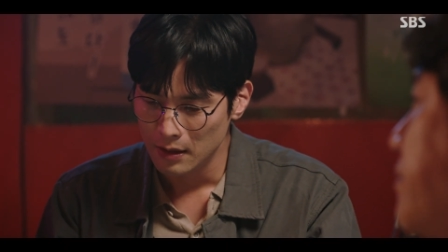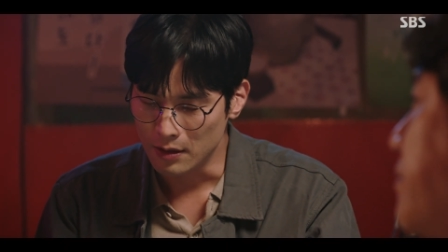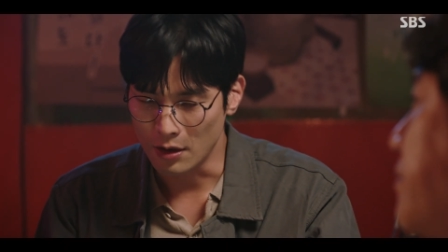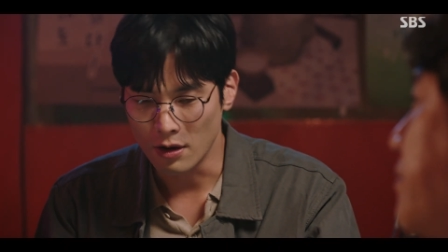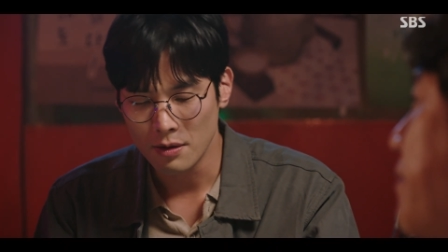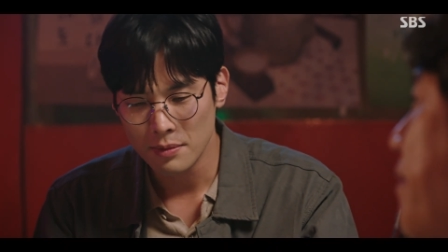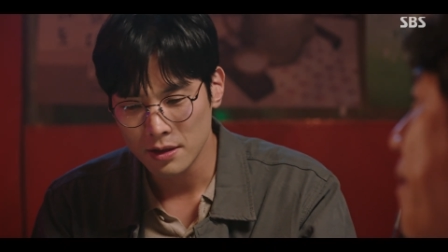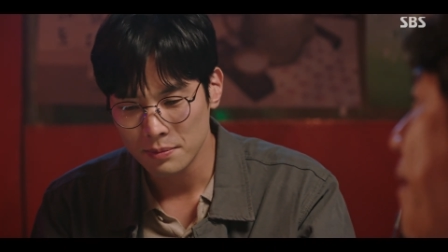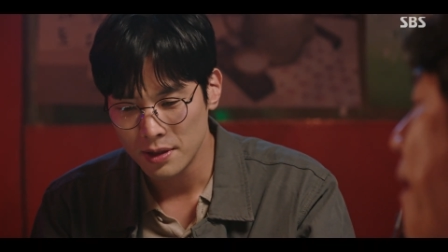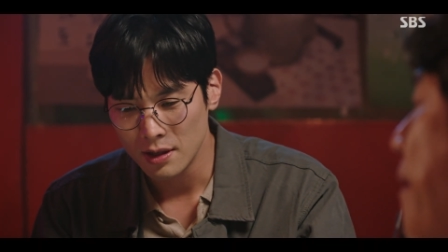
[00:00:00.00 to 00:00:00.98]
경험
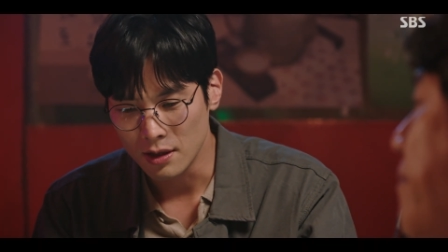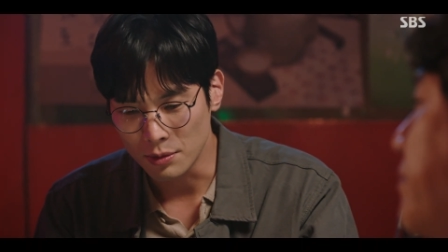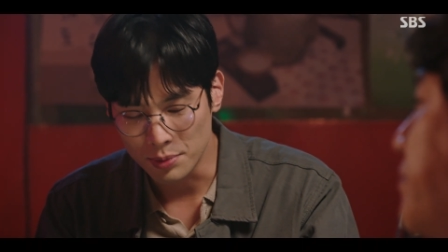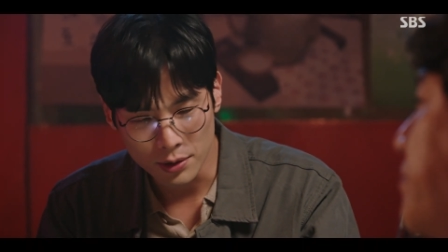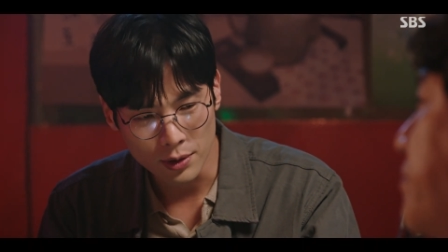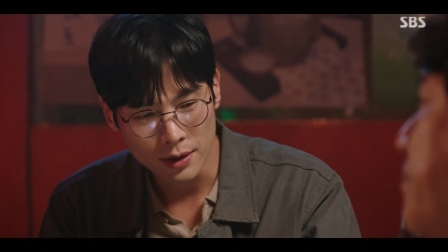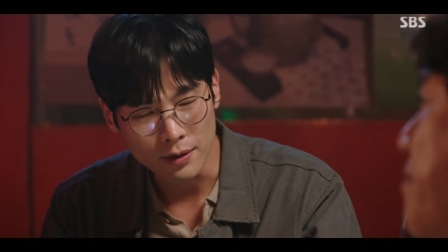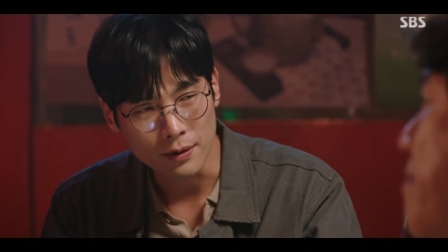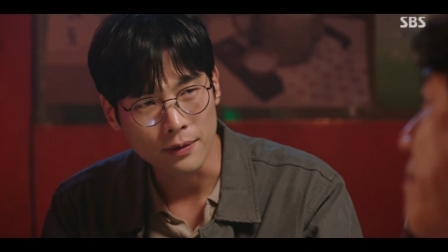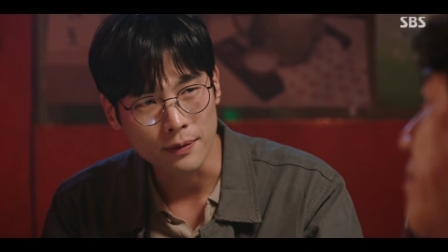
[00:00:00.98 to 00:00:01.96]
많은 피디가 더
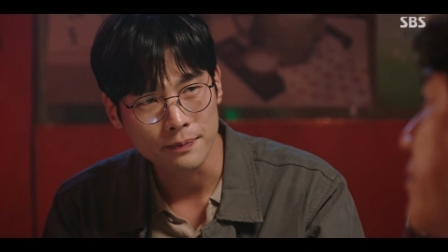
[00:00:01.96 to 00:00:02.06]
필요해요.